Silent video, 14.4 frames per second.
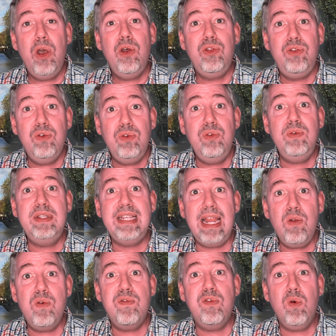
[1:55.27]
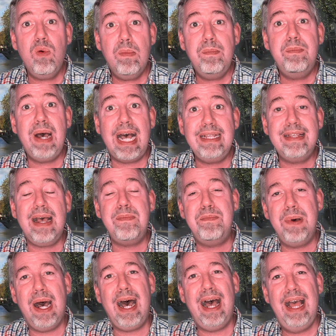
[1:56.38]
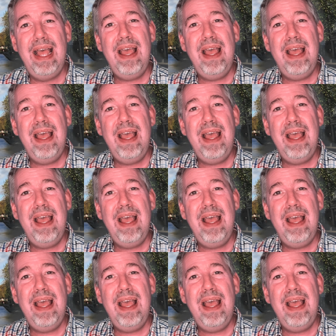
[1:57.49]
nous nous élevons pas à pas